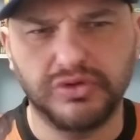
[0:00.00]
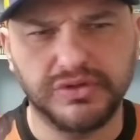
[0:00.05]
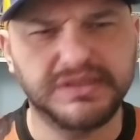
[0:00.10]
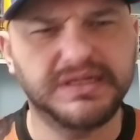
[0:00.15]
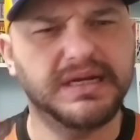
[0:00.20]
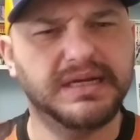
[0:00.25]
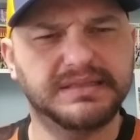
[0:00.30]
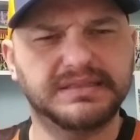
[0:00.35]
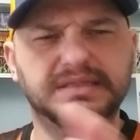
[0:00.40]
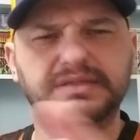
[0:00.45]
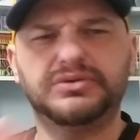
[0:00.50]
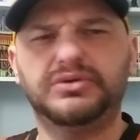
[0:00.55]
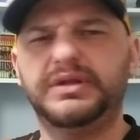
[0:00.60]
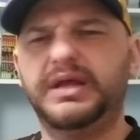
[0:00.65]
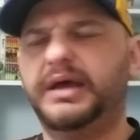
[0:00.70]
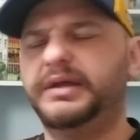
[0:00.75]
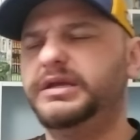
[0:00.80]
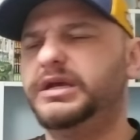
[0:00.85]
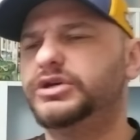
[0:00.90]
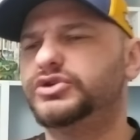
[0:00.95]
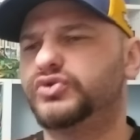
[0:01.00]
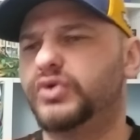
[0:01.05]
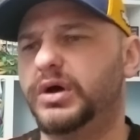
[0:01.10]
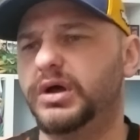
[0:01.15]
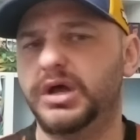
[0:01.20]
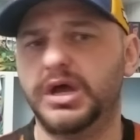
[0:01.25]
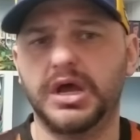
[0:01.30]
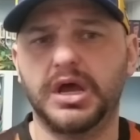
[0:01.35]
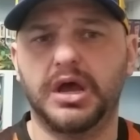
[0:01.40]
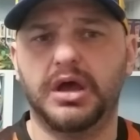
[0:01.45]
Non, c'était la saison dernière, je
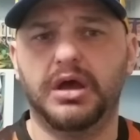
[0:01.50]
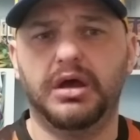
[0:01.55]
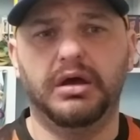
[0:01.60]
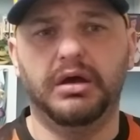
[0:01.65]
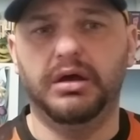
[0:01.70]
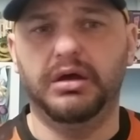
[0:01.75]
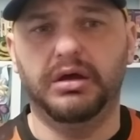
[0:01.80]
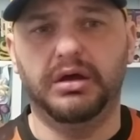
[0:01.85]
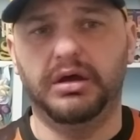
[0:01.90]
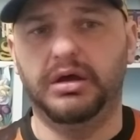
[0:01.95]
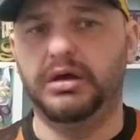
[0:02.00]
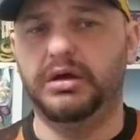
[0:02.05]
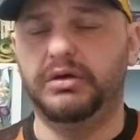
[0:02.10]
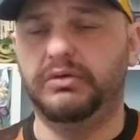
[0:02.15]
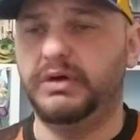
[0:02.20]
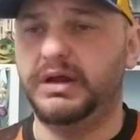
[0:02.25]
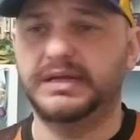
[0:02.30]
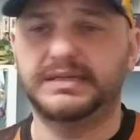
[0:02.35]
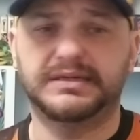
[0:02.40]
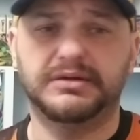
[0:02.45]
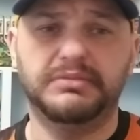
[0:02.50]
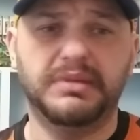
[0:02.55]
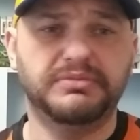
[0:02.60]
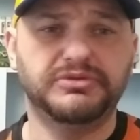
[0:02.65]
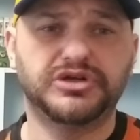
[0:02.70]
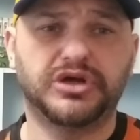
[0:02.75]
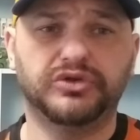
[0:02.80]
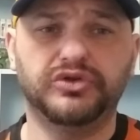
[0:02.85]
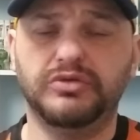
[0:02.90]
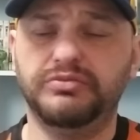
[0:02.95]
crois. Euh, voilà, c'est le même
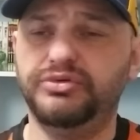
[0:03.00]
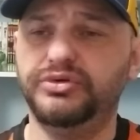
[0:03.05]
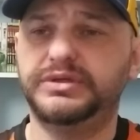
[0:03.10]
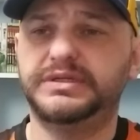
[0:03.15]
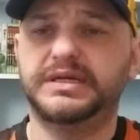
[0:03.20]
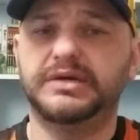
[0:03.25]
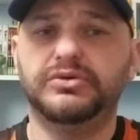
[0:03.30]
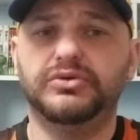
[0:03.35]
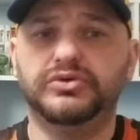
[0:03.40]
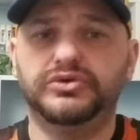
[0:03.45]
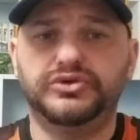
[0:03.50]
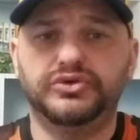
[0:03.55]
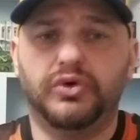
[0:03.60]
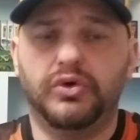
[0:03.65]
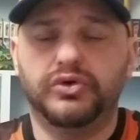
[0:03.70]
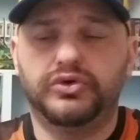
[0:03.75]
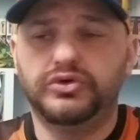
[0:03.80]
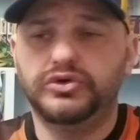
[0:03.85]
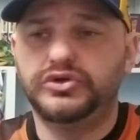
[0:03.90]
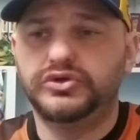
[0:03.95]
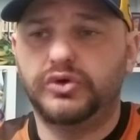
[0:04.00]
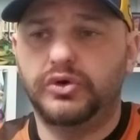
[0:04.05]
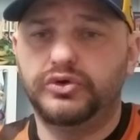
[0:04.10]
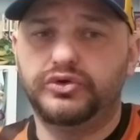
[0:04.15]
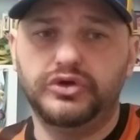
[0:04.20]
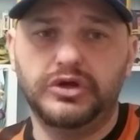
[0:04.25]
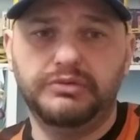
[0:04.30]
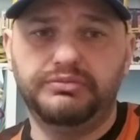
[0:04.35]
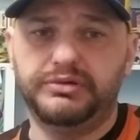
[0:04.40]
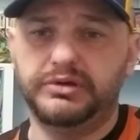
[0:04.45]
genre de but, c'est où tu recules, tu
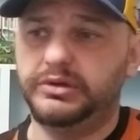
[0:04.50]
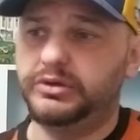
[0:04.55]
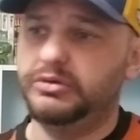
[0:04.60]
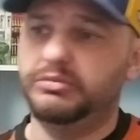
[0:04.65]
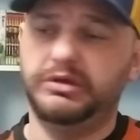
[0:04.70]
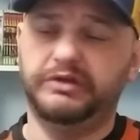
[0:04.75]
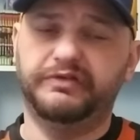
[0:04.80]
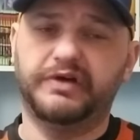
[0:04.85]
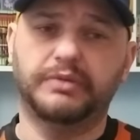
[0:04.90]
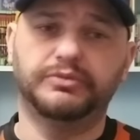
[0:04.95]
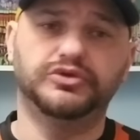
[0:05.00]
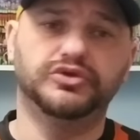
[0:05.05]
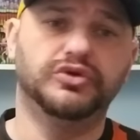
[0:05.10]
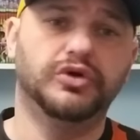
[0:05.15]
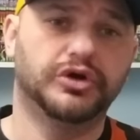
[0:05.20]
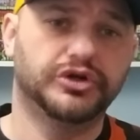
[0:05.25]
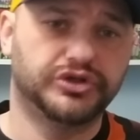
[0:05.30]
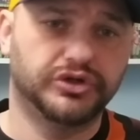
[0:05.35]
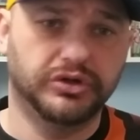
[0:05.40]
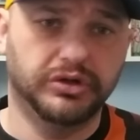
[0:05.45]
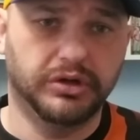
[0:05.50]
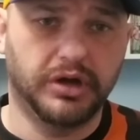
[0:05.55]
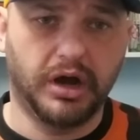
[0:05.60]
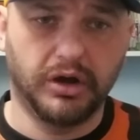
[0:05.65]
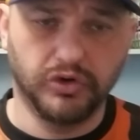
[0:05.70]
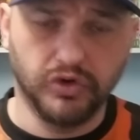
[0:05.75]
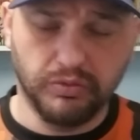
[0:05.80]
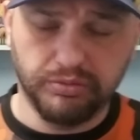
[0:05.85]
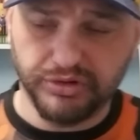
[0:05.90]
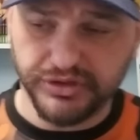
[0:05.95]
recules, et puis il te met une frappe du gauche euh,
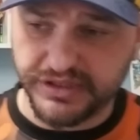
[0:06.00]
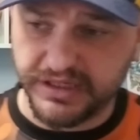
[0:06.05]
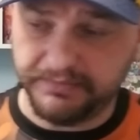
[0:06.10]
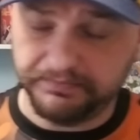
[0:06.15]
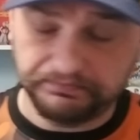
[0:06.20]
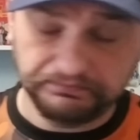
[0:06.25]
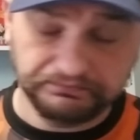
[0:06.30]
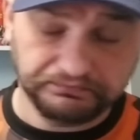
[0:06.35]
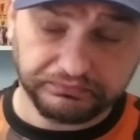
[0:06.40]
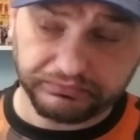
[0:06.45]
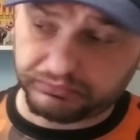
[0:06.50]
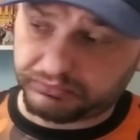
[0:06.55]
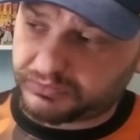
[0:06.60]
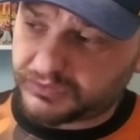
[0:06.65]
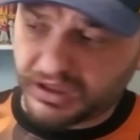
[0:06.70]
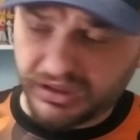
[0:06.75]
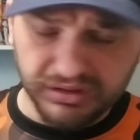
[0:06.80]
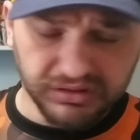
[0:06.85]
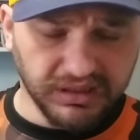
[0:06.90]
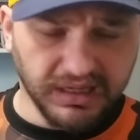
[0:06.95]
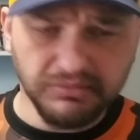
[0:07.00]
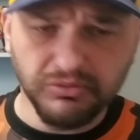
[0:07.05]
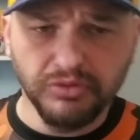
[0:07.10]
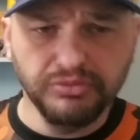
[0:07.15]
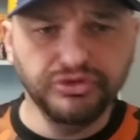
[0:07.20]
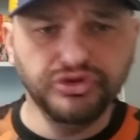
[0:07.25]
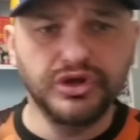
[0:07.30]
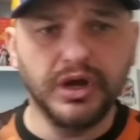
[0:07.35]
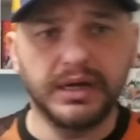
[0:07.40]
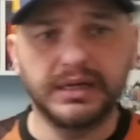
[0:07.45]
angle opposé. Très beau
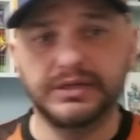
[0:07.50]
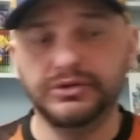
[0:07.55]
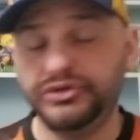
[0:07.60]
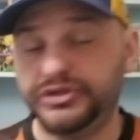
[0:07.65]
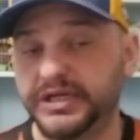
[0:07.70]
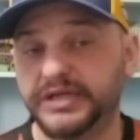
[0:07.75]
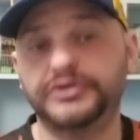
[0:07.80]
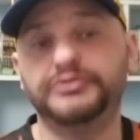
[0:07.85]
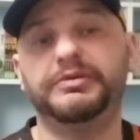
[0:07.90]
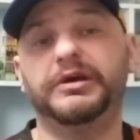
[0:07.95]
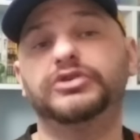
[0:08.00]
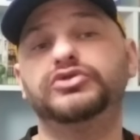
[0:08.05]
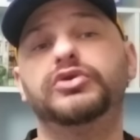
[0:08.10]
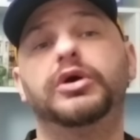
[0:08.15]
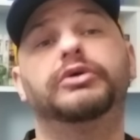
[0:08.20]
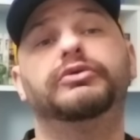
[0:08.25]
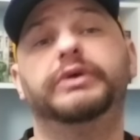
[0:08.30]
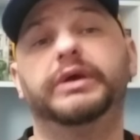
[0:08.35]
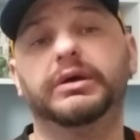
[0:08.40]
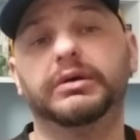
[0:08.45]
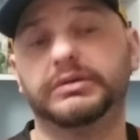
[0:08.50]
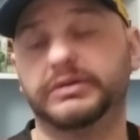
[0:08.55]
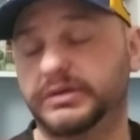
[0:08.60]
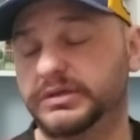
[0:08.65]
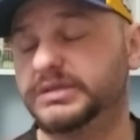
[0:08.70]
but de Akliouche, c'est un super joueur lui. Hein.